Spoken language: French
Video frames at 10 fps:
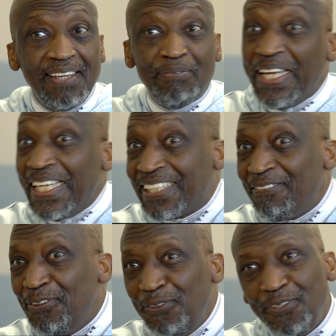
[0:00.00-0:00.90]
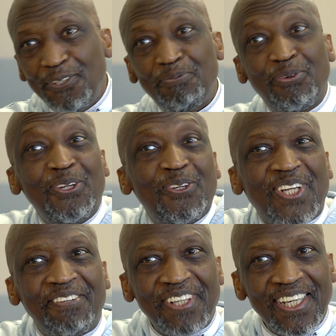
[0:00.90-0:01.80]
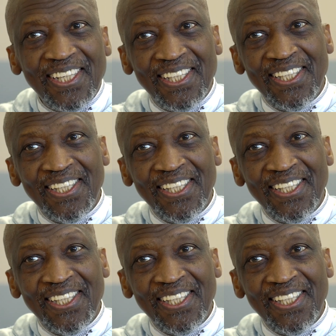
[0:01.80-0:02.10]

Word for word: mais il était venu pour une autre affaire.